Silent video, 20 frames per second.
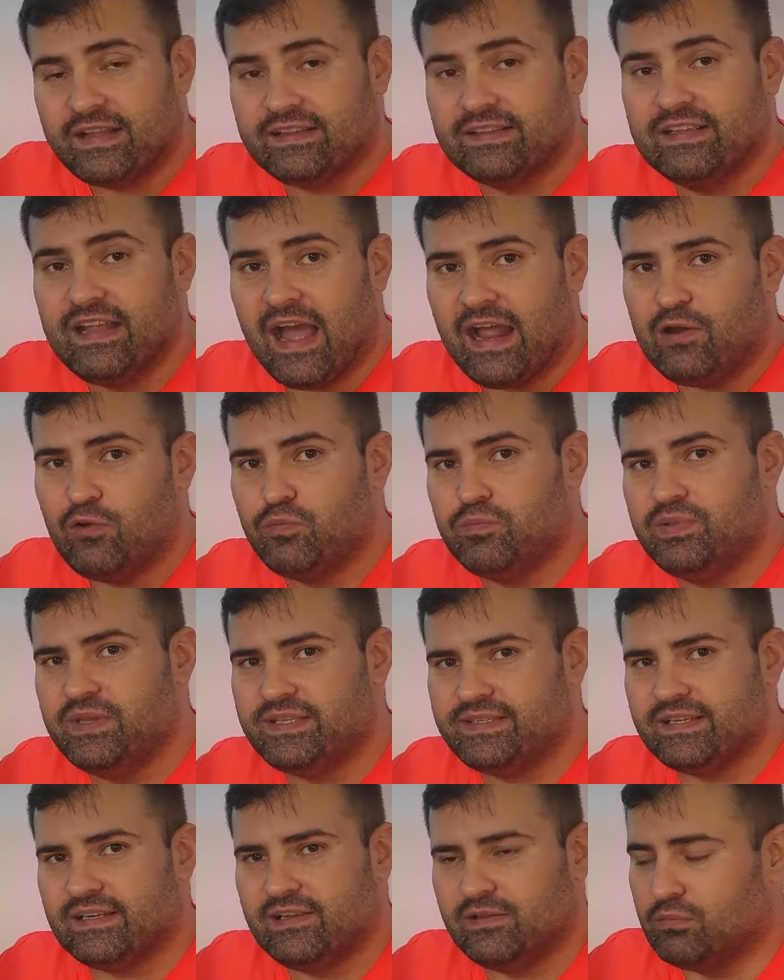для
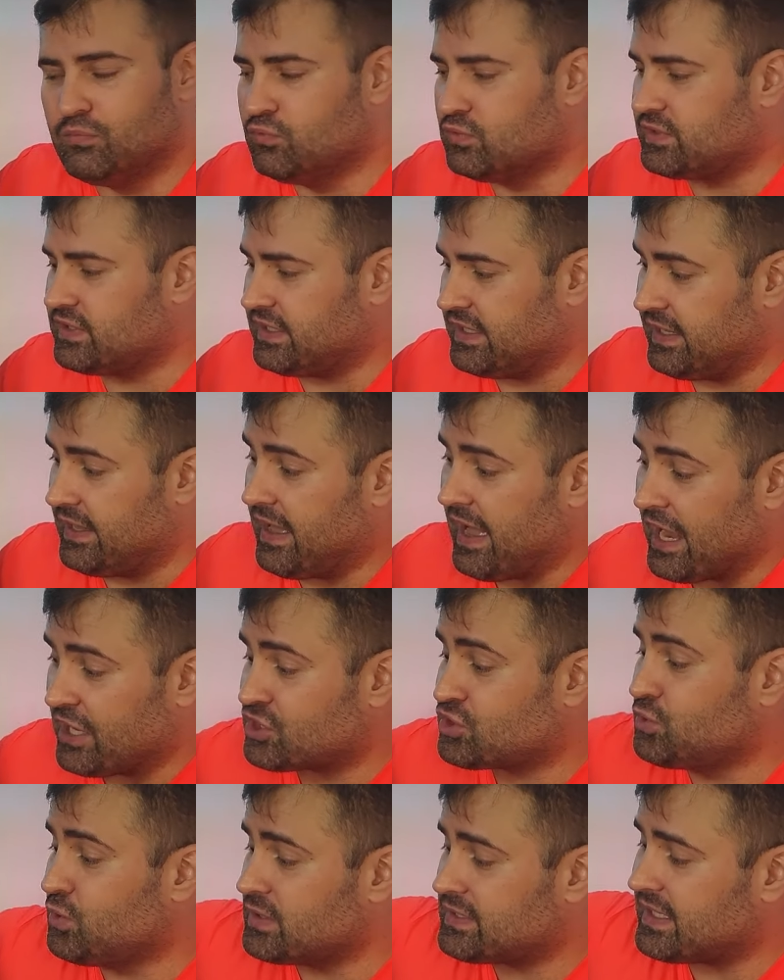любителей музыки. А
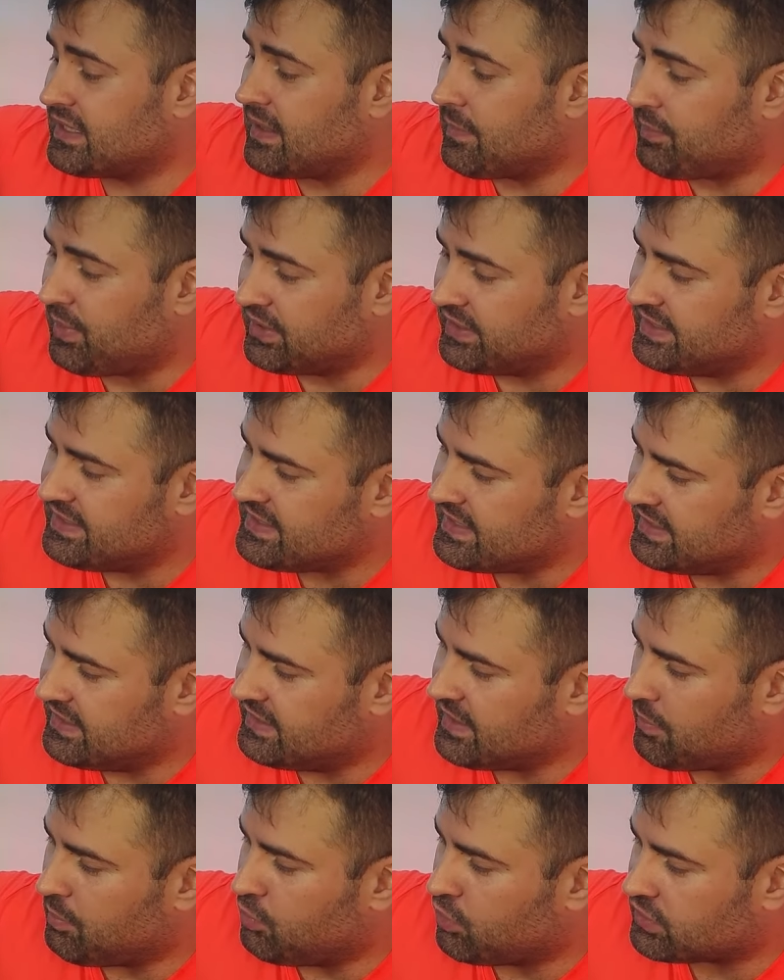что за дополнительный
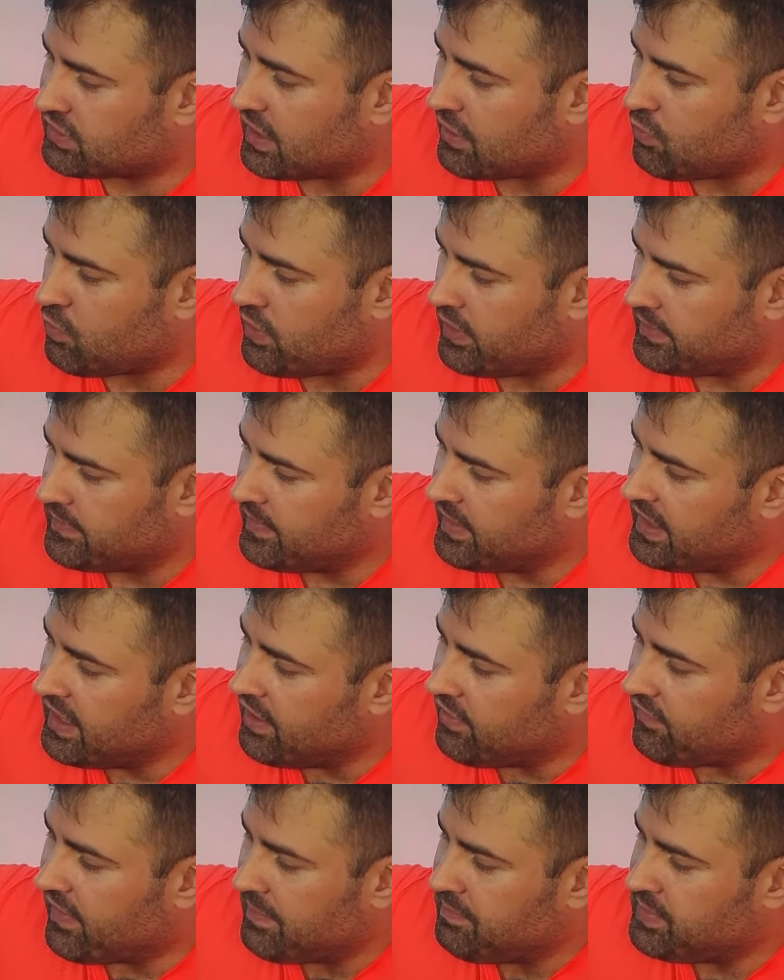набор такой?
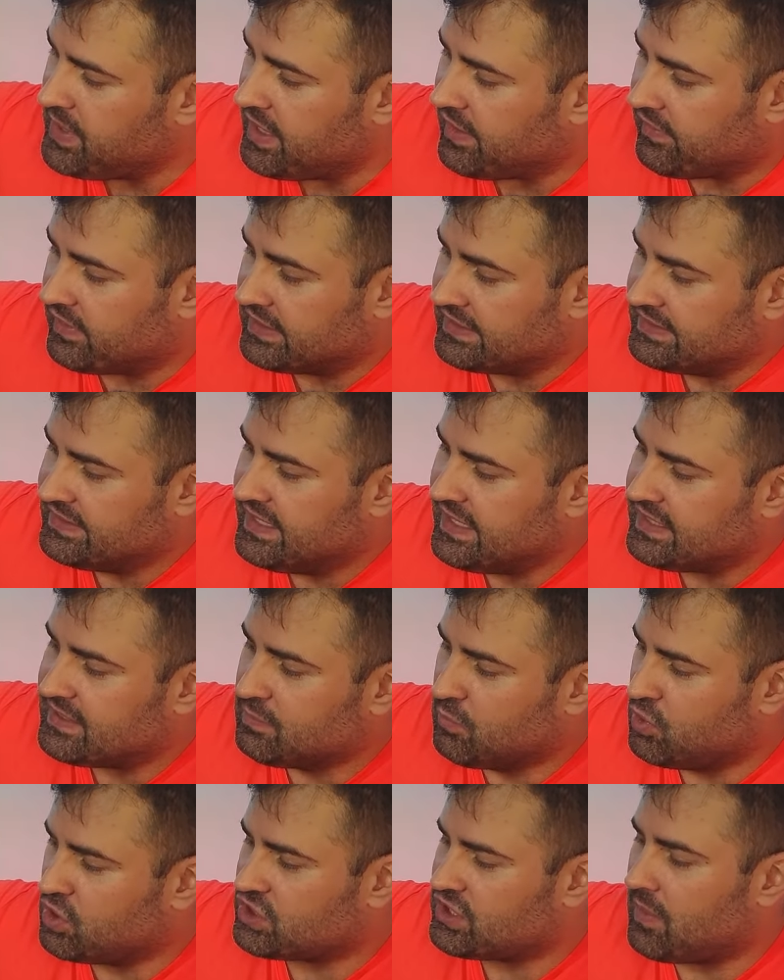Во-первых, здесь
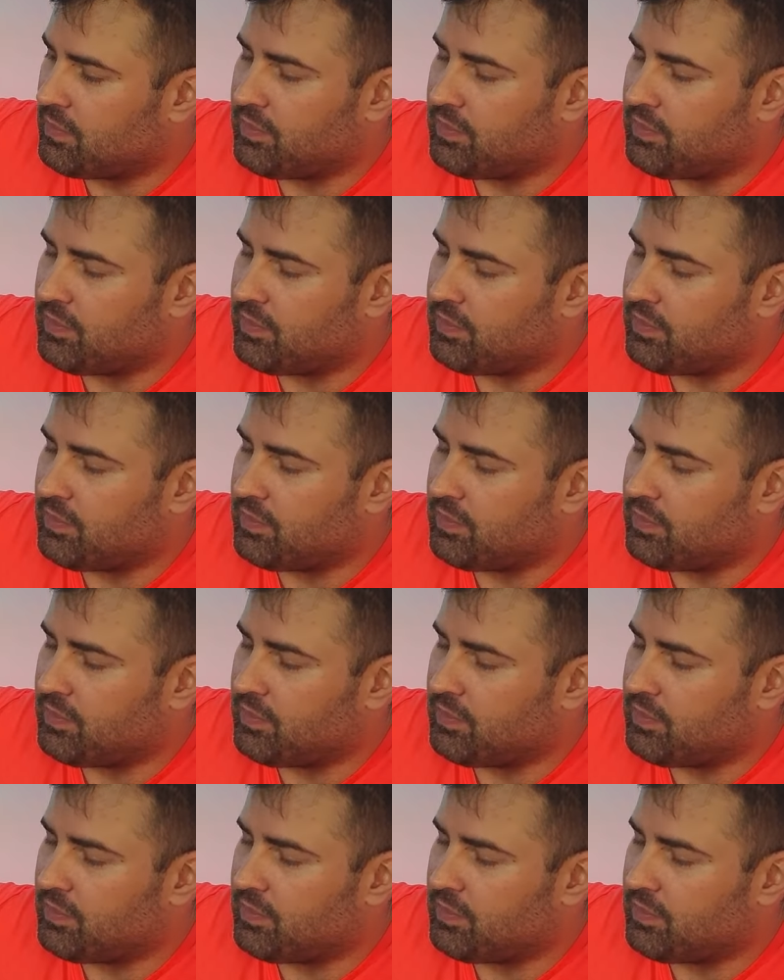можно